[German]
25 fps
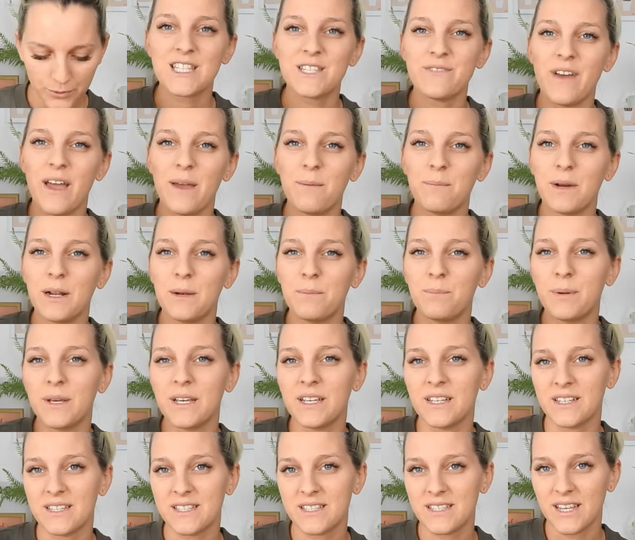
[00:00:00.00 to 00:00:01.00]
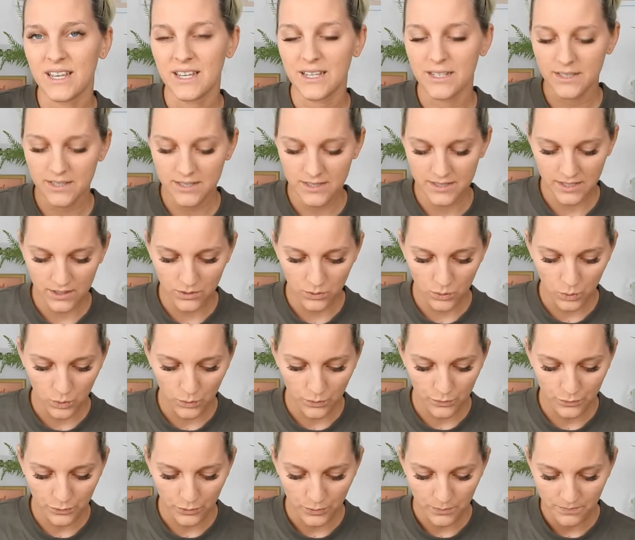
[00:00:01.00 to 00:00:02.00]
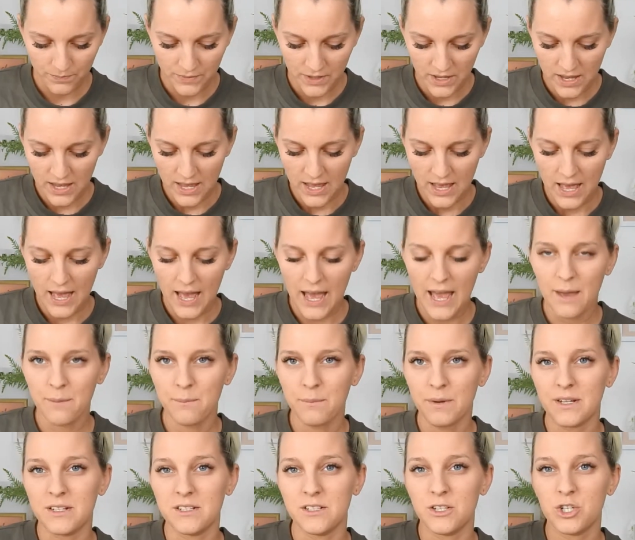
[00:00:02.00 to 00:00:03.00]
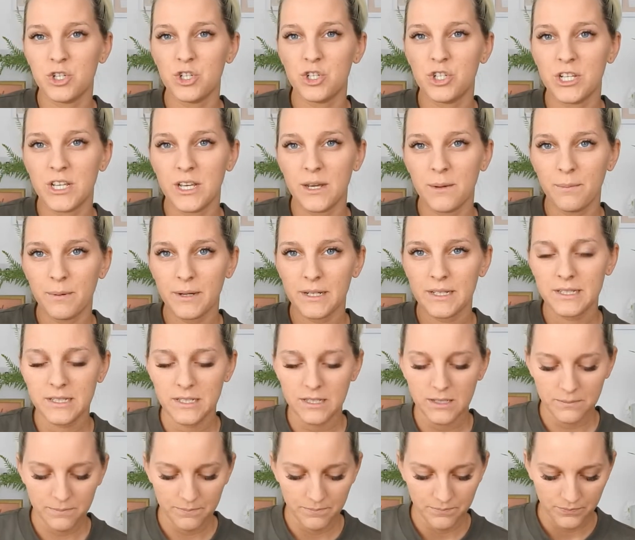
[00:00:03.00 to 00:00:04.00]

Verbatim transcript: zweimal Pink Sand, den Duft, einmal Shea Butter